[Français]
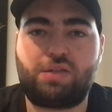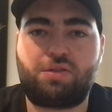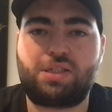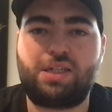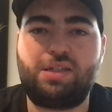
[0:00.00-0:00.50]

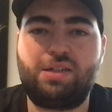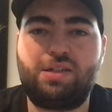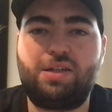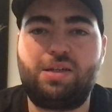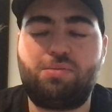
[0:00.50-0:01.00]
avancées.
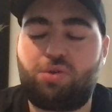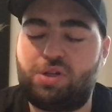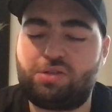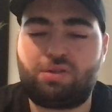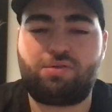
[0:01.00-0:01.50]

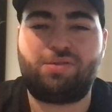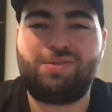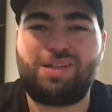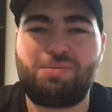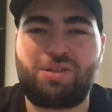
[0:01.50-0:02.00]
Prenez soin de vous,
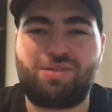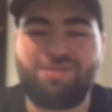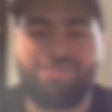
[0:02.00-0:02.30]
à bientôt.